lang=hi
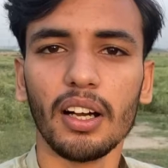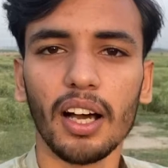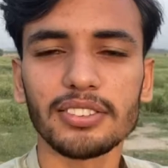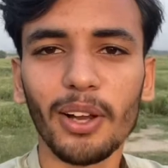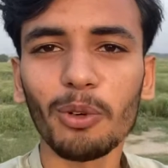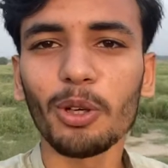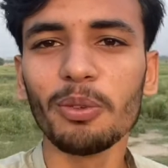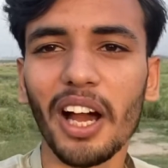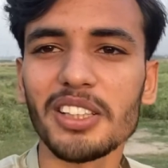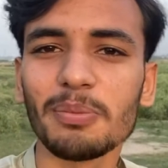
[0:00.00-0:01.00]

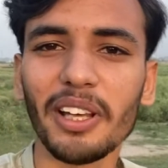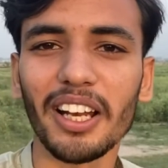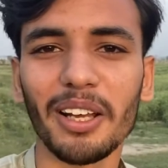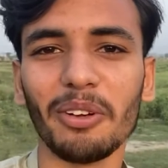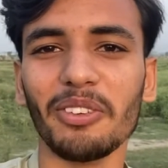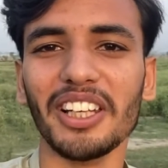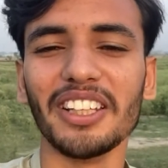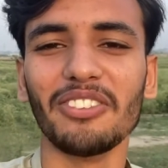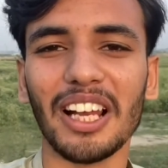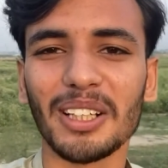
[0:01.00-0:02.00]
असलम गाइज मेरा नाम है
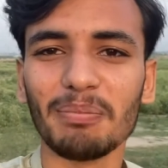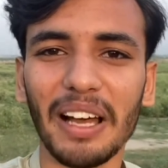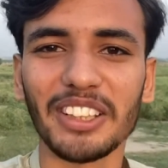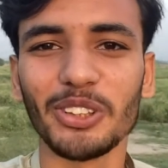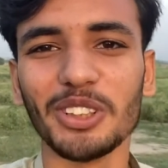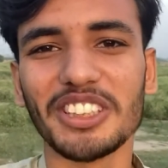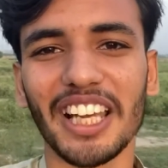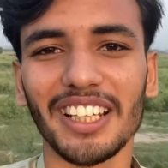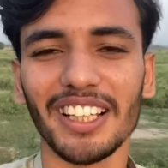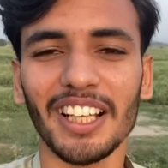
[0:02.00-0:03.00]
वलीद वेलकम बैक टू दी
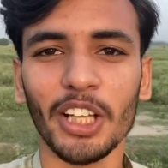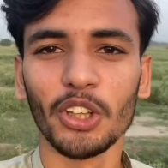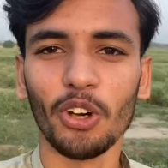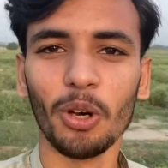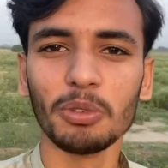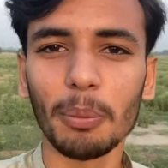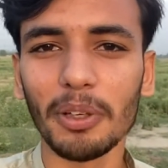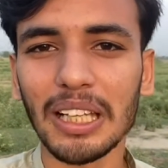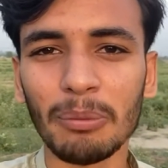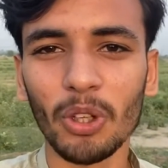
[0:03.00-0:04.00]
चैनल तो मुझे
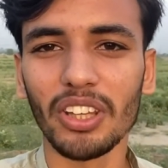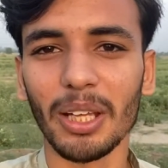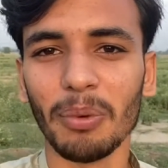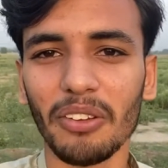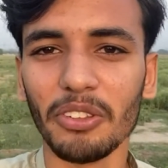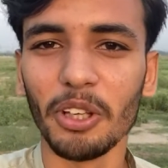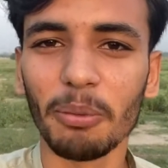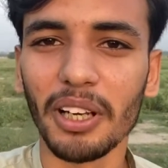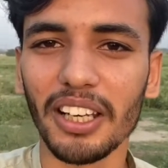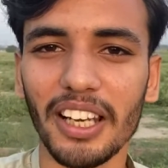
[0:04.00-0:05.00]
पता है बहुत देर बाद वीडियो
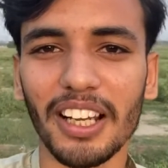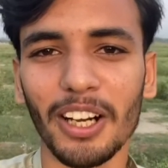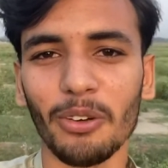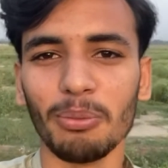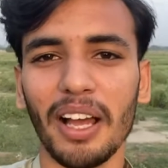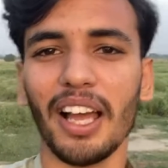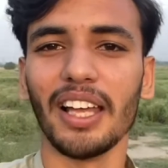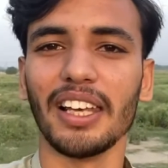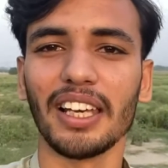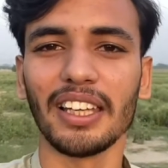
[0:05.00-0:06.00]
बनाने लगा हूँ
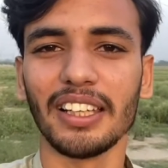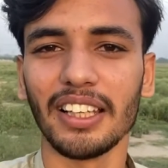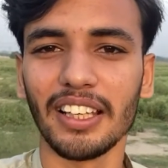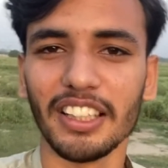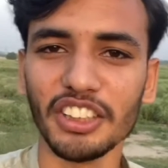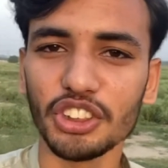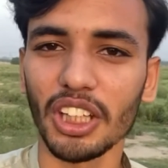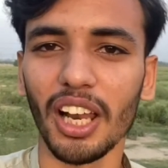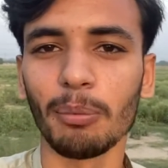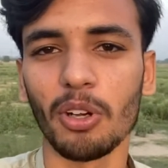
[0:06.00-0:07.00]
मैं लेकिन इन
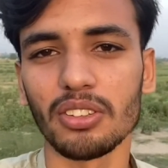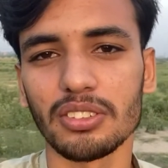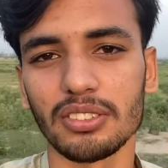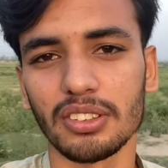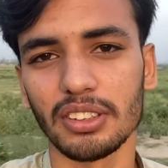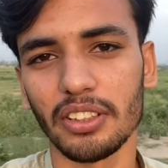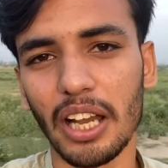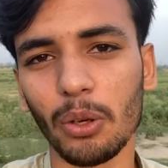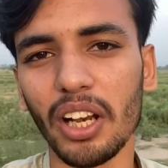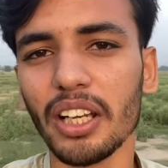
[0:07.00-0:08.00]

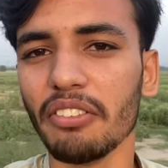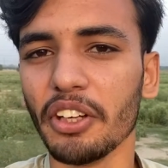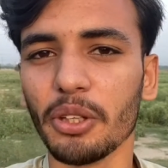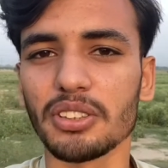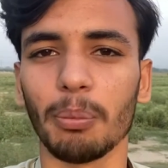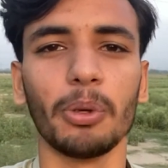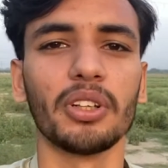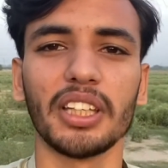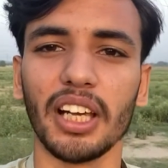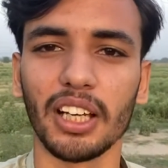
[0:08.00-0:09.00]
रेगुलरली वीडियोज़
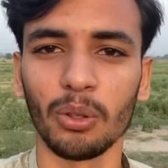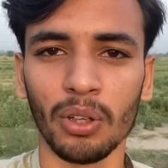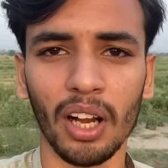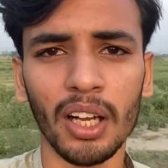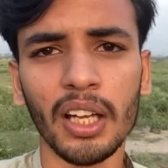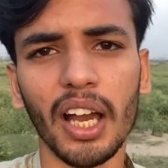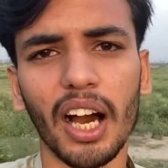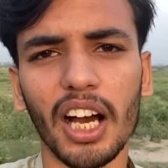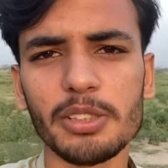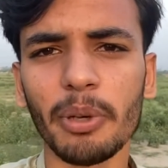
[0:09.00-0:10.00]
अपलोड किया करूँगा
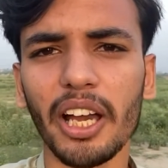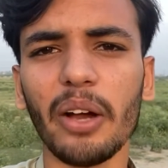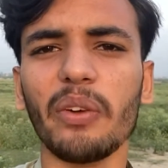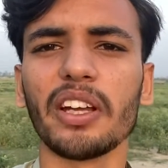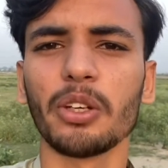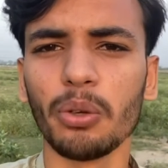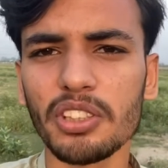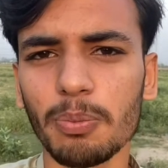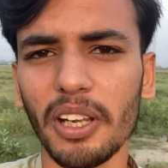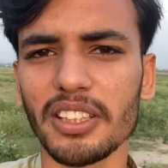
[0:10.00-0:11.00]
आज मैं आया हूँ एक
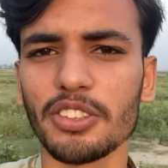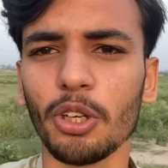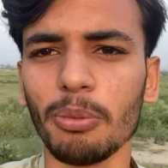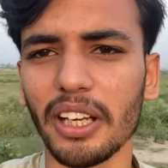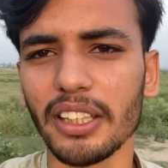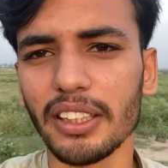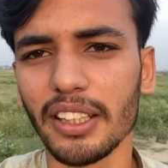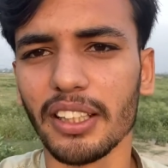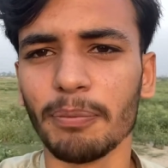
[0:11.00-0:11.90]
टूरिस्ट प्लेस जो हमारे इधर